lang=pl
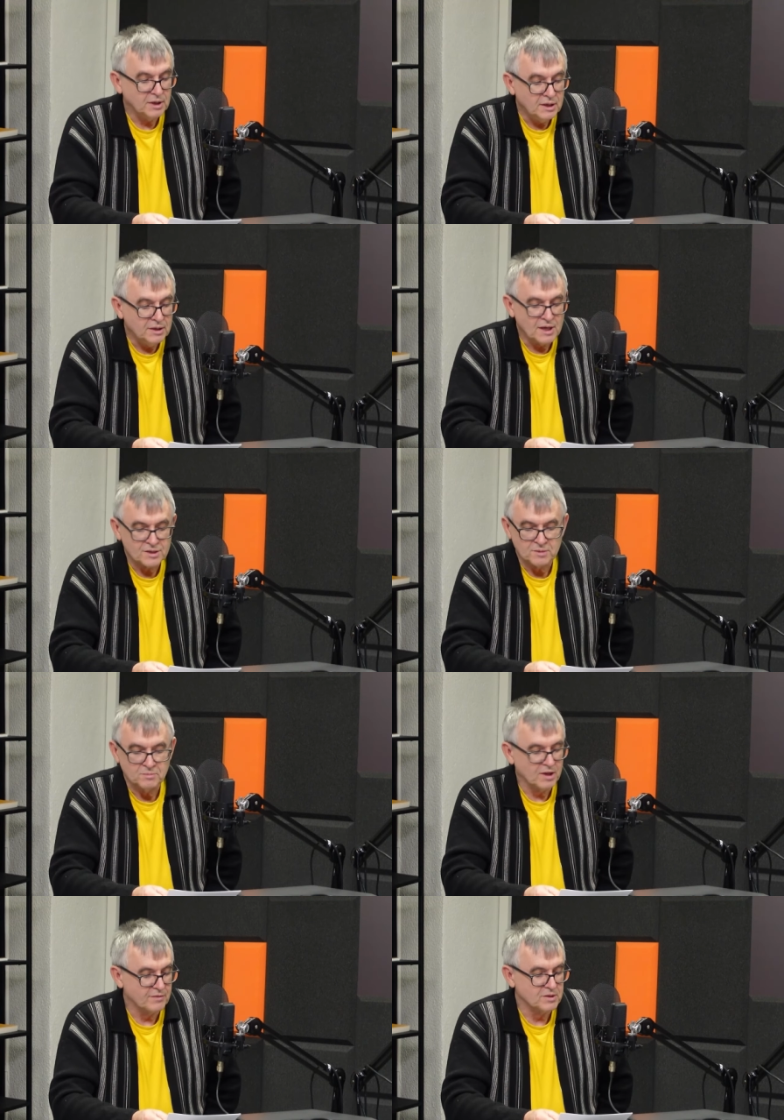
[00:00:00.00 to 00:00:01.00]
I naszym
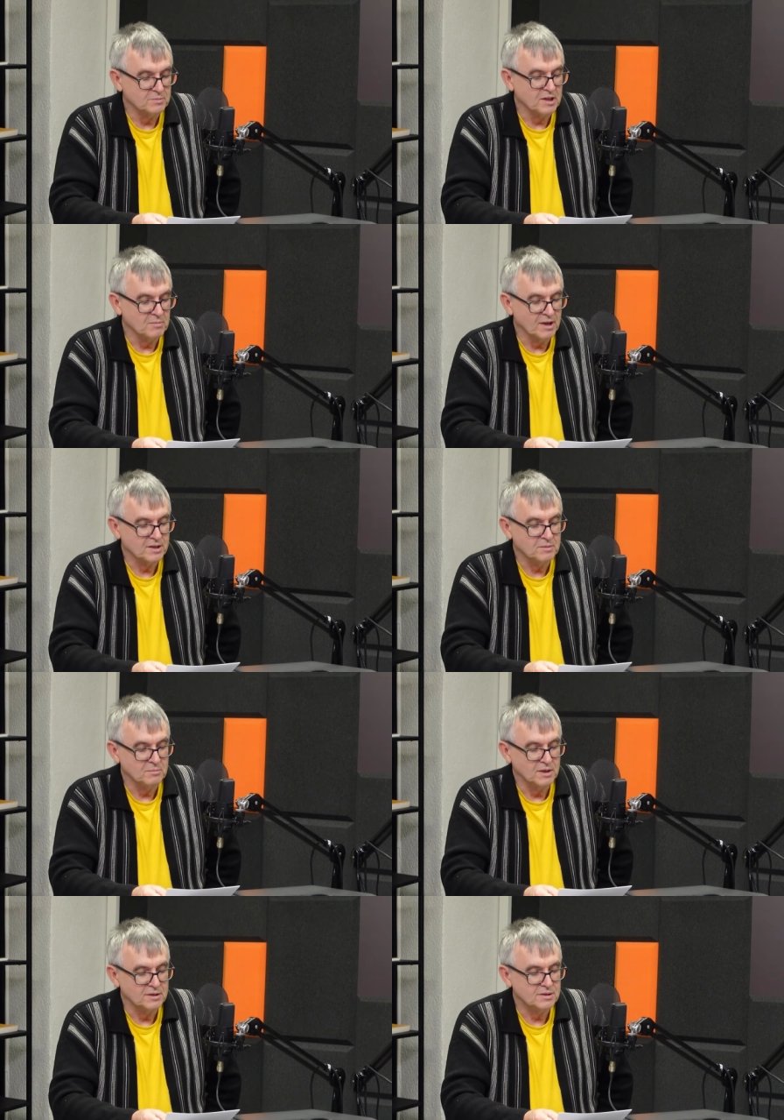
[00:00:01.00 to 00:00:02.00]
pierwszym tematem
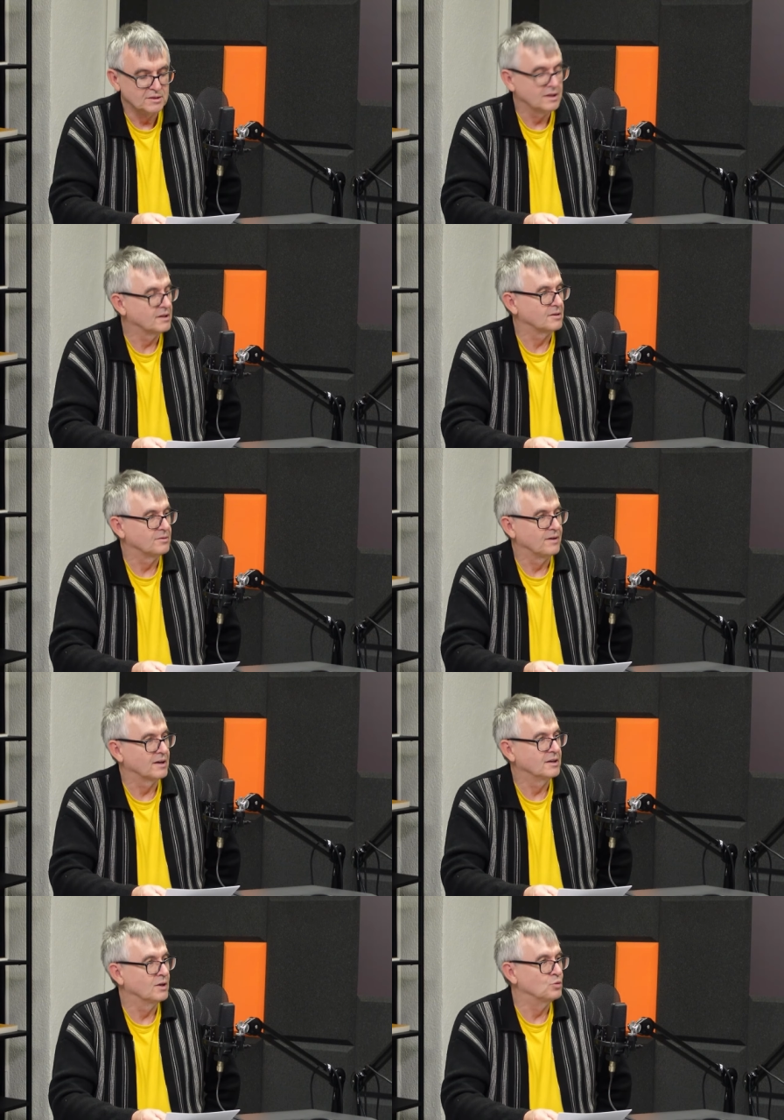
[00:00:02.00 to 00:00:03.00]
będzie
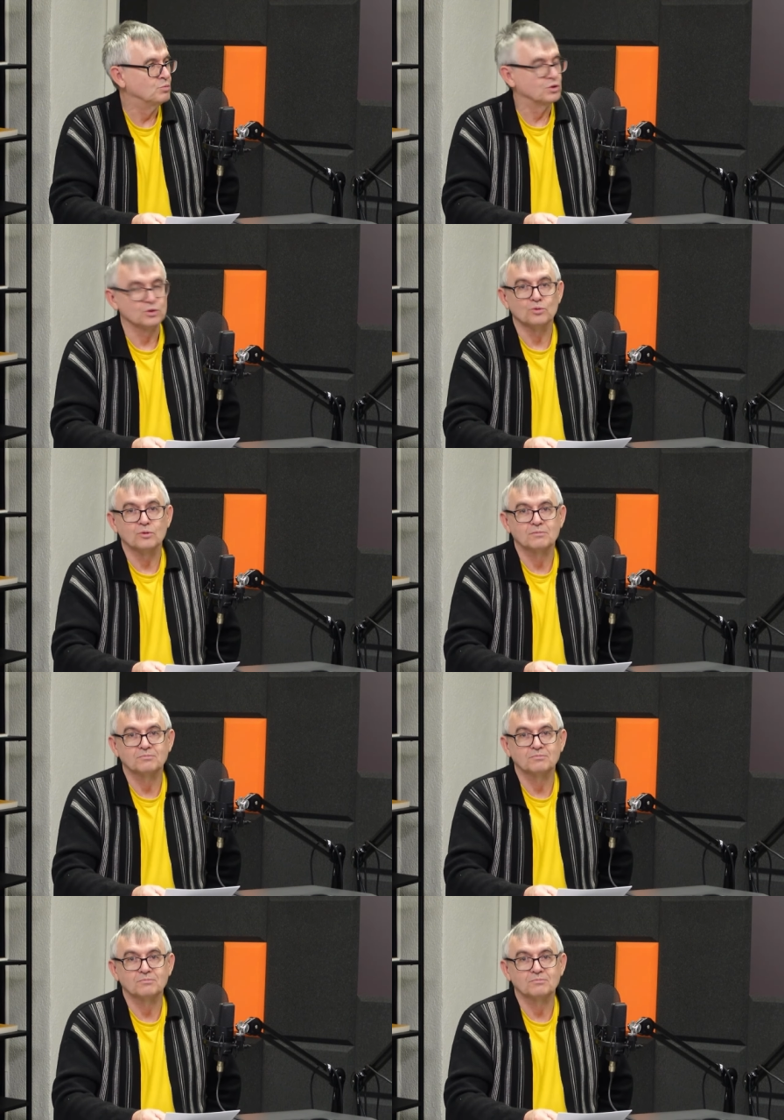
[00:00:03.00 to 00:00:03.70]
nekrofagia u pszczół.